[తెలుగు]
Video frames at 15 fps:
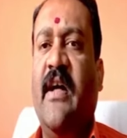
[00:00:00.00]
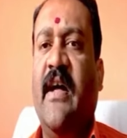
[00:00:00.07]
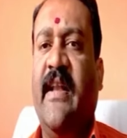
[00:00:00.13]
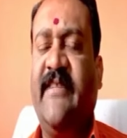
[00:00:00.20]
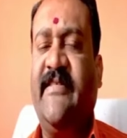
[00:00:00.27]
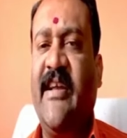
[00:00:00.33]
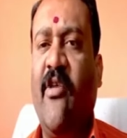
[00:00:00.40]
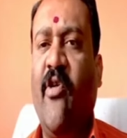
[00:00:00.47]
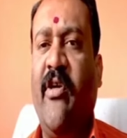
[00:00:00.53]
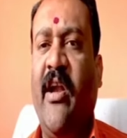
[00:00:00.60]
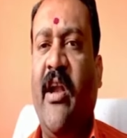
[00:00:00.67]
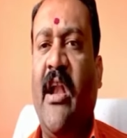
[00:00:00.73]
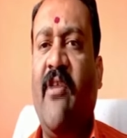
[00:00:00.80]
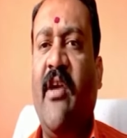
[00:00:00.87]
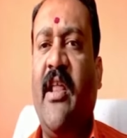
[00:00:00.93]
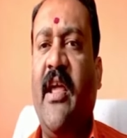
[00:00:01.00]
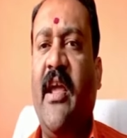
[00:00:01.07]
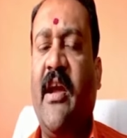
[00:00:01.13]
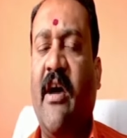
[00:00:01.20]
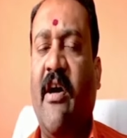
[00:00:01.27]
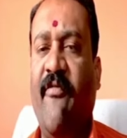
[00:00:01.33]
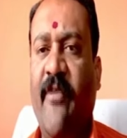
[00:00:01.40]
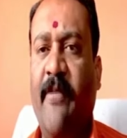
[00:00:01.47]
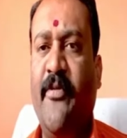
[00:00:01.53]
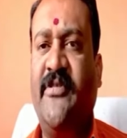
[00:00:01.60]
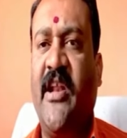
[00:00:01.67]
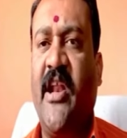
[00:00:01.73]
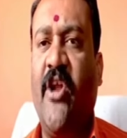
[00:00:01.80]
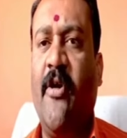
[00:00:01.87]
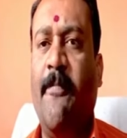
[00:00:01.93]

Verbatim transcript: రెచ్చగొట్టేటటువంటి కవ్వింపు చర్యలకు